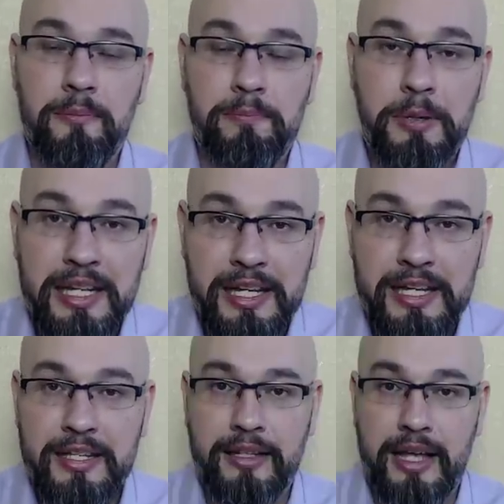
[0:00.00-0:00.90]

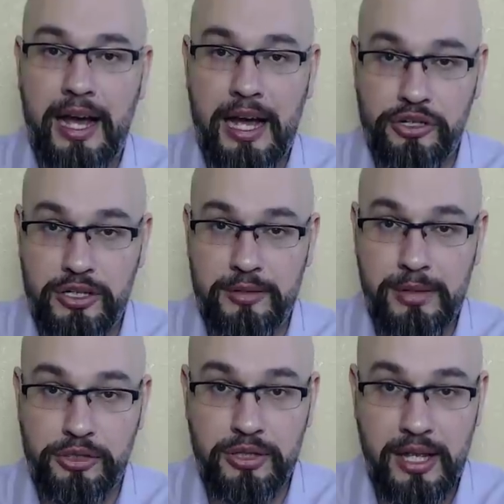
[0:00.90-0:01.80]
принял
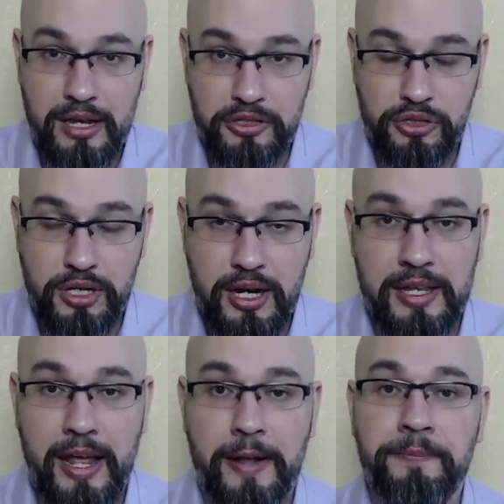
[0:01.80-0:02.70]
ошибочное
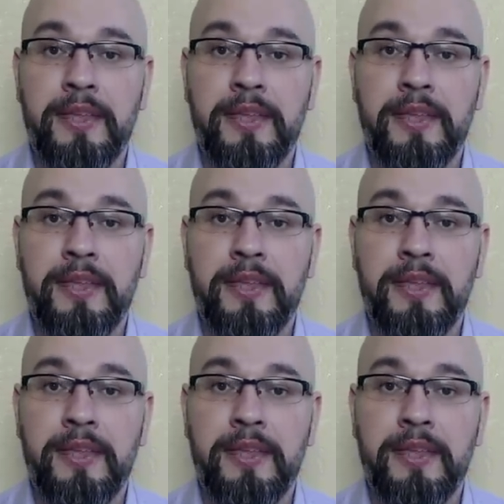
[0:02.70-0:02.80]
решение –